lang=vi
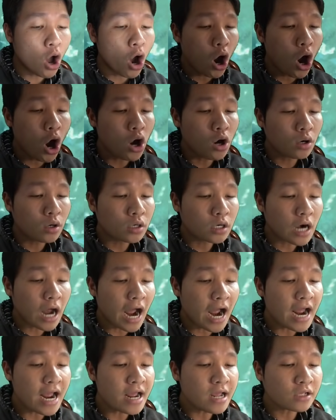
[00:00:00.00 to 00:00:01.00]
luôn
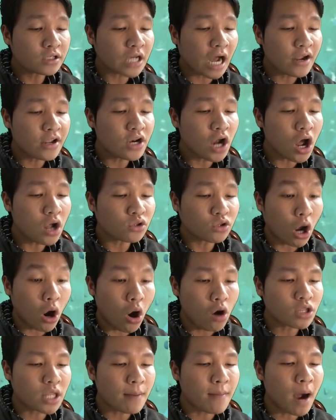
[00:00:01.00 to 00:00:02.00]
đấy sợ gì nó trời
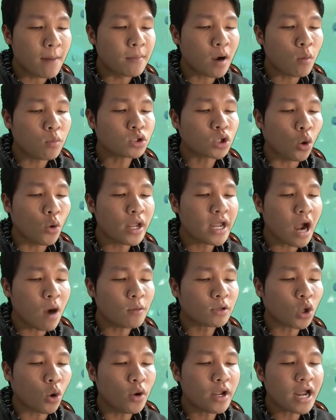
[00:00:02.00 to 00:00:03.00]
ơi tôm hùm không có tuổi
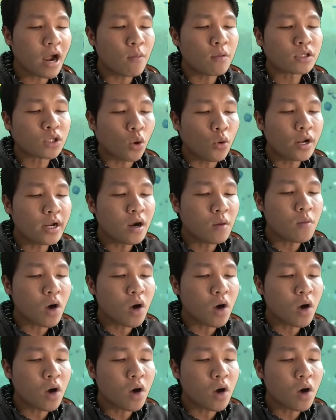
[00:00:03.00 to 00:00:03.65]
không có tuổi không có tuổi